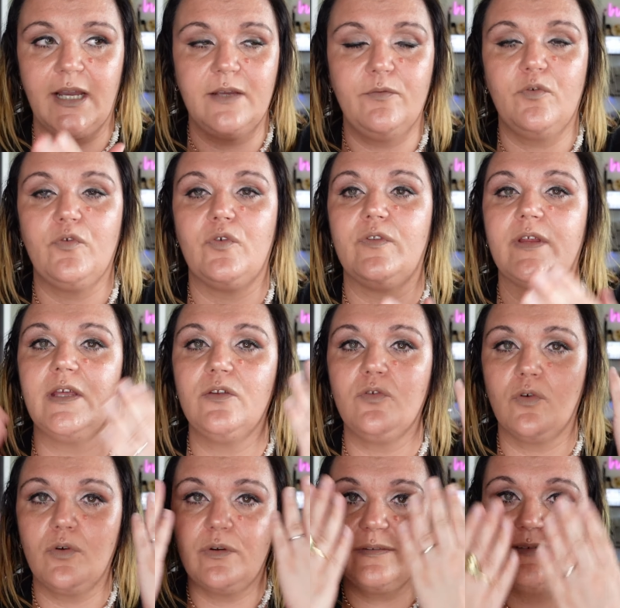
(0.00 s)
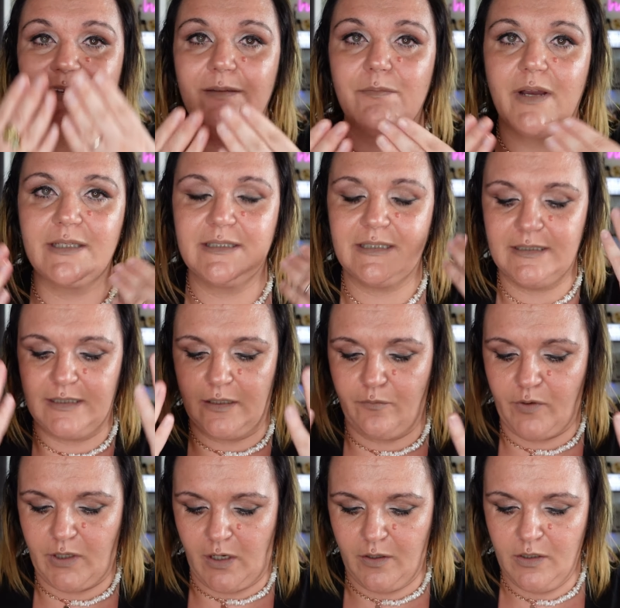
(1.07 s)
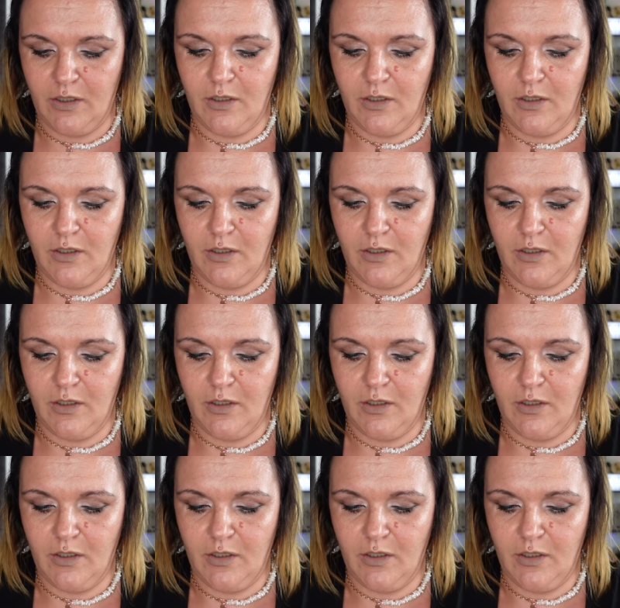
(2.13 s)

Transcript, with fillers: et vous venez donc démaquiller. Voilà.